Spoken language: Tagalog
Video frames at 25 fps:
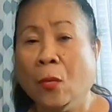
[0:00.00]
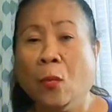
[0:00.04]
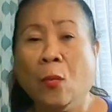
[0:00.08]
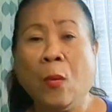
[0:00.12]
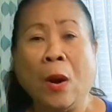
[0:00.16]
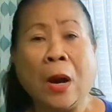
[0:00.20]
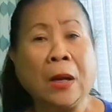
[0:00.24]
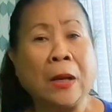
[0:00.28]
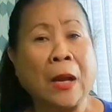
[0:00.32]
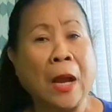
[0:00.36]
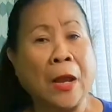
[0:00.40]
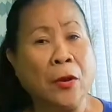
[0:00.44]

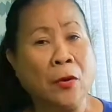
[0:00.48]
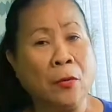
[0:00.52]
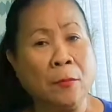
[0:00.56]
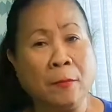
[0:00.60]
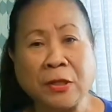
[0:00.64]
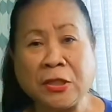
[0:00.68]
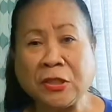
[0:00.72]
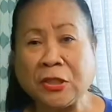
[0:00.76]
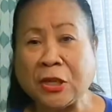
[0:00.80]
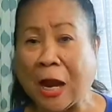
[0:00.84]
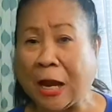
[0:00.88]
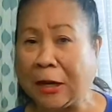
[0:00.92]
Huwag kayong
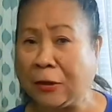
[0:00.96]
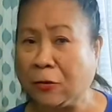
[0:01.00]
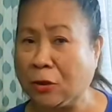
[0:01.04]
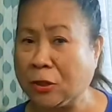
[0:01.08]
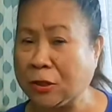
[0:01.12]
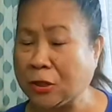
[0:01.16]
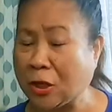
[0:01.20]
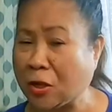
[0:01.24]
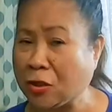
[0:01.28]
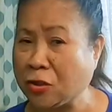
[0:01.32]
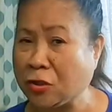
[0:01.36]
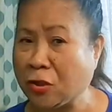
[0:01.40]
masyado
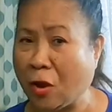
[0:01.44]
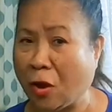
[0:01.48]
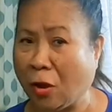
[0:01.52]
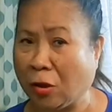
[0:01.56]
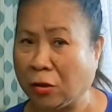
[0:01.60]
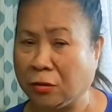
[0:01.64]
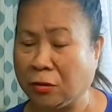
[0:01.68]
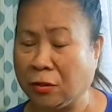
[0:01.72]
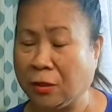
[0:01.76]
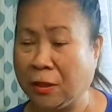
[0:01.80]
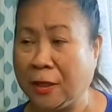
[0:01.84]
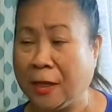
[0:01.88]
sa
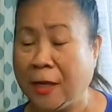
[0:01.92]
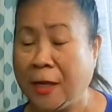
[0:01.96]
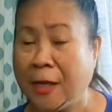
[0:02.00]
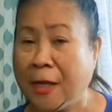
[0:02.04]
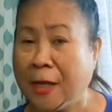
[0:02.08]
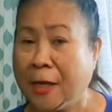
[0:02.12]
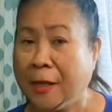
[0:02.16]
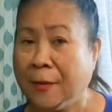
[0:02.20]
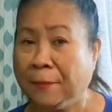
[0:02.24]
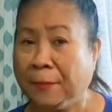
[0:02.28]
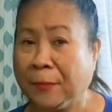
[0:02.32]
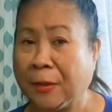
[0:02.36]
salt
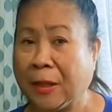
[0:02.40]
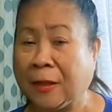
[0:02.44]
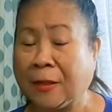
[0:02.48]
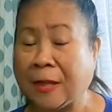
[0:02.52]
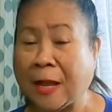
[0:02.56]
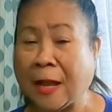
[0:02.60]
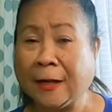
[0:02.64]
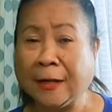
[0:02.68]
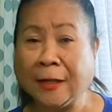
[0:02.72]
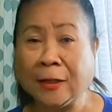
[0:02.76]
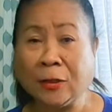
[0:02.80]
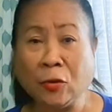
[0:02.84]
eh,
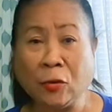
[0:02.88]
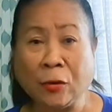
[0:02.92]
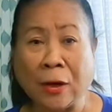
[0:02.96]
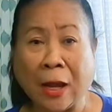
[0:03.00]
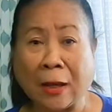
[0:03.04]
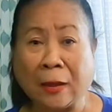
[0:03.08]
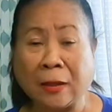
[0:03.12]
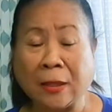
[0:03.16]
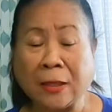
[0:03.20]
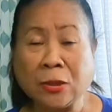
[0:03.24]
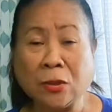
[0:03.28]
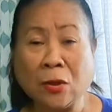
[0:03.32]
dahil ito
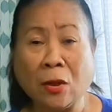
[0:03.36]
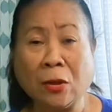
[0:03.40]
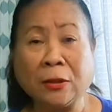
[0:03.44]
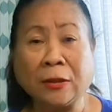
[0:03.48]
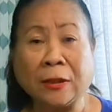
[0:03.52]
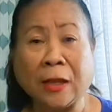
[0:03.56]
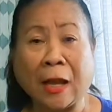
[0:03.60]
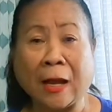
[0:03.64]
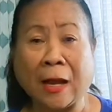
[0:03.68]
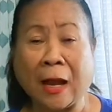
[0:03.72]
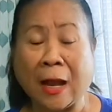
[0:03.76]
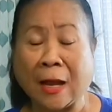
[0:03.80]
na ang
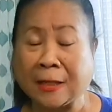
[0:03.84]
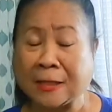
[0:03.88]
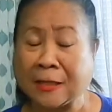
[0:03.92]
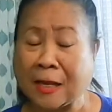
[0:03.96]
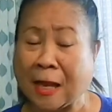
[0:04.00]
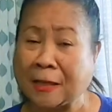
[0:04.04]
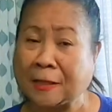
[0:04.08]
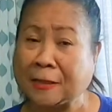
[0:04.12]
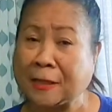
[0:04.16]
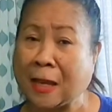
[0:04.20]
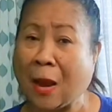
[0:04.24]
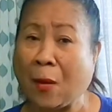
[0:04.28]
resulta ka
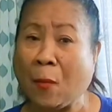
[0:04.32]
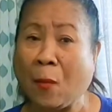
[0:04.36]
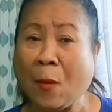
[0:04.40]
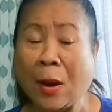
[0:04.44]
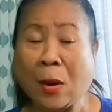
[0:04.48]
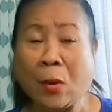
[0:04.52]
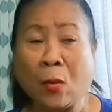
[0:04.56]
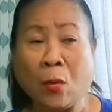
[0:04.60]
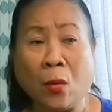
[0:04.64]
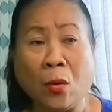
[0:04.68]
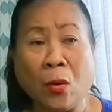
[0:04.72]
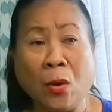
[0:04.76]
sa
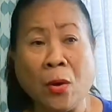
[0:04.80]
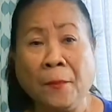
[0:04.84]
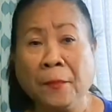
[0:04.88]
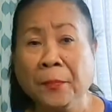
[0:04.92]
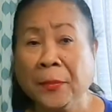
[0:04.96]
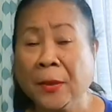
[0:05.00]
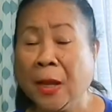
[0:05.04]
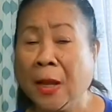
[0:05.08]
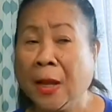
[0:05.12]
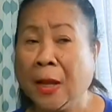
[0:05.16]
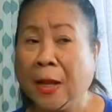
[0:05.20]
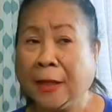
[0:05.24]
asawa ko,
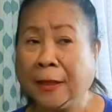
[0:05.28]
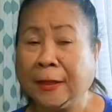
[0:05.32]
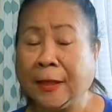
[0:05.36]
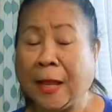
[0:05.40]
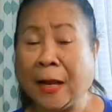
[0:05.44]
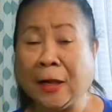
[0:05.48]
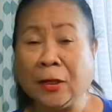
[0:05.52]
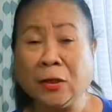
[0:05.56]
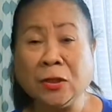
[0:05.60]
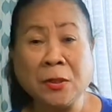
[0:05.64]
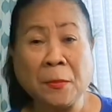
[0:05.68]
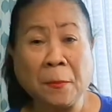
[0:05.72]

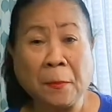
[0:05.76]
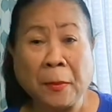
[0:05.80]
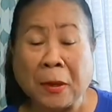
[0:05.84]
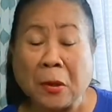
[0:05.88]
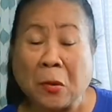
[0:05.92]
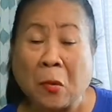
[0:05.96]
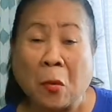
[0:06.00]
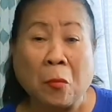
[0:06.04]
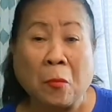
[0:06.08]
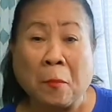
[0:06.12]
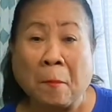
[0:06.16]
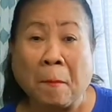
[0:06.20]
dahil siyempre
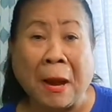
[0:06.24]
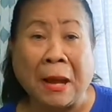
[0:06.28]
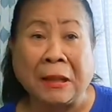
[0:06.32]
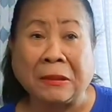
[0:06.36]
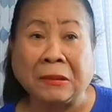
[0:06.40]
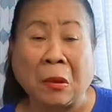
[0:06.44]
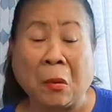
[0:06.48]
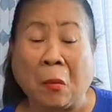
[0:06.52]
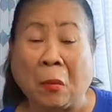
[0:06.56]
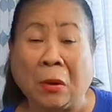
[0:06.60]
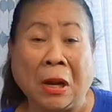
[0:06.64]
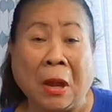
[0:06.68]
noong
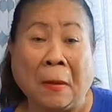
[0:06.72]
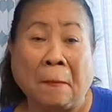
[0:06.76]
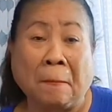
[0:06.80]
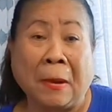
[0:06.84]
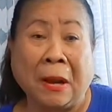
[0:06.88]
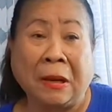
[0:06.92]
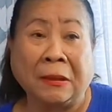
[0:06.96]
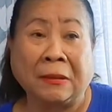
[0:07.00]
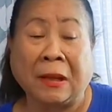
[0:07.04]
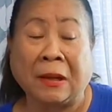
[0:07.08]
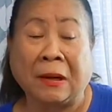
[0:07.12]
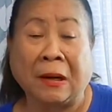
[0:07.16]
bata wala
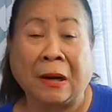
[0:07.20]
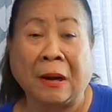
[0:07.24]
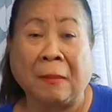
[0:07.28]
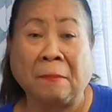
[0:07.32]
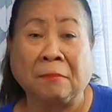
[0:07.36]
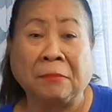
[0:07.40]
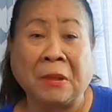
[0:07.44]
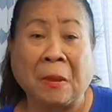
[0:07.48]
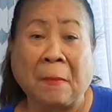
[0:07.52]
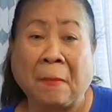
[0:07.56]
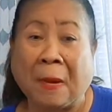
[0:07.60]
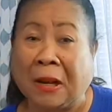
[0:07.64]
pang
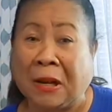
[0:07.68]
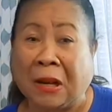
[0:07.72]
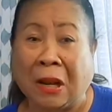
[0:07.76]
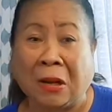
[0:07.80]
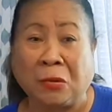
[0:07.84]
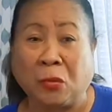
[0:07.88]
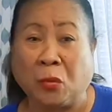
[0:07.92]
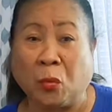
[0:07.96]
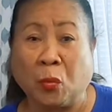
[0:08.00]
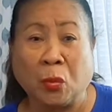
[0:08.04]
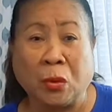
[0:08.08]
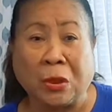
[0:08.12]
nararamdaman,
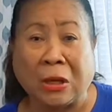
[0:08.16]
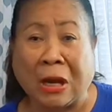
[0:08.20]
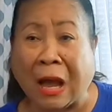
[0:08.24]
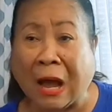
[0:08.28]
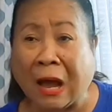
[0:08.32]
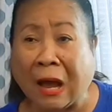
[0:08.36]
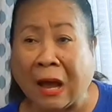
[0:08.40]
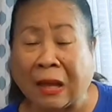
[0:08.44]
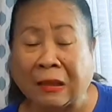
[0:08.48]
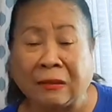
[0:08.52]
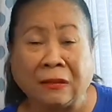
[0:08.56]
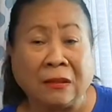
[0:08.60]
nandoon
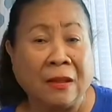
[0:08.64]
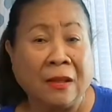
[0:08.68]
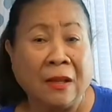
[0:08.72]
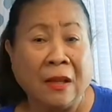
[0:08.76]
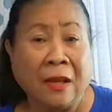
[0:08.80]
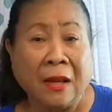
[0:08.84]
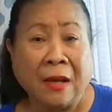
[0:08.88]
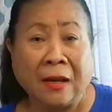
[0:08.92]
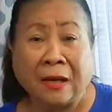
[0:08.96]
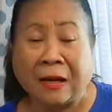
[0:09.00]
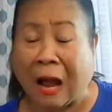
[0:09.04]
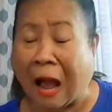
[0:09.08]
lahat.
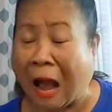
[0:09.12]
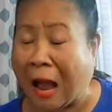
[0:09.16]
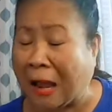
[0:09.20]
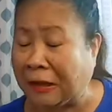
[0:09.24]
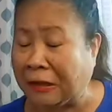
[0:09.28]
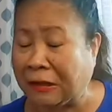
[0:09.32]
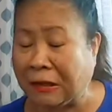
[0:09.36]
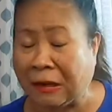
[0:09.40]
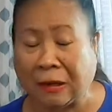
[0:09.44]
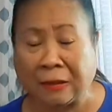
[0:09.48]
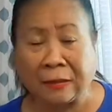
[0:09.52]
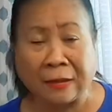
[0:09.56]

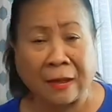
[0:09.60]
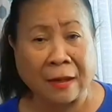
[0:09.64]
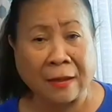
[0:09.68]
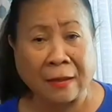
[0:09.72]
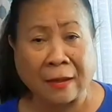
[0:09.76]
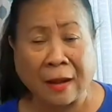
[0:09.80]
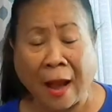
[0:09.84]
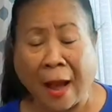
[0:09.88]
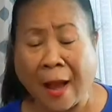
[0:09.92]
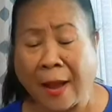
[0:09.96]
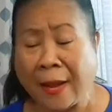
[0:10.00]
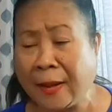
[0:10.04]
Kain lang ng
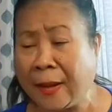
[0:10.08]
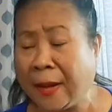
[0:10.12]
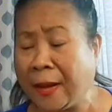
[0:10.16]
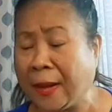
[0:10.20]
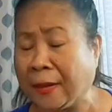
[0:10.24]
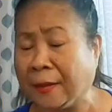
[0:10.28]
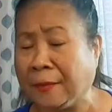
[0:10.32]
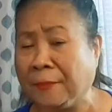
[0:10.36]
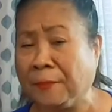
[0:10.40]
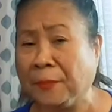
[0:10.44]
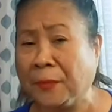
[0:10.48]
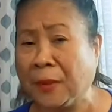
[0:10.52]

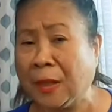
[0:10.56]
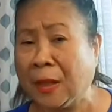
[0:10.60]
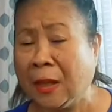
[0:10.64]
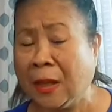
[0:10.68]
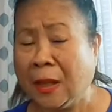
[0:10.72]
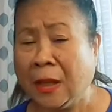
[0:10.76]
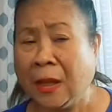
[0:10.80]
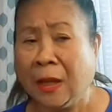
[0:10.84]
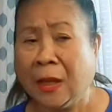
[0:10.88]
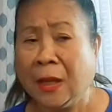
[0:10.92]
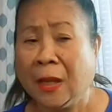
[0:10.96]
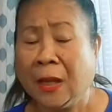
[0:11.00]
kain.
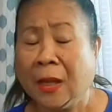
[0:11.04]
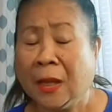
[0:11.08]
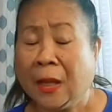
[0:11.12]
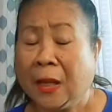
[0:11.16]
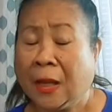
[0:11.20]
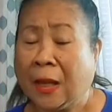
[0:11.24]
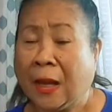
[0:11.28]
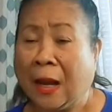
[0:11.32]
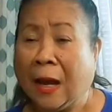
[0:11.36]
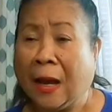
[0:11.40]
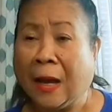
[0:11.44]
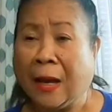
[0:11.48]

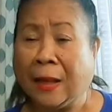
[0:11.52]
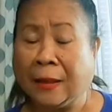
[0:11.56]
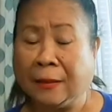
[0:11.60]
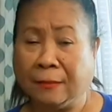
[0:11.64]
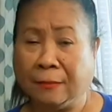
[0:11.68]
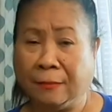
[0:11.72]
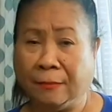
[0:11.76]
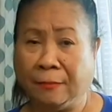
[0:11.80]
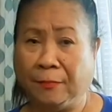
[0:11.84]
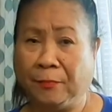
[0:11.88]
At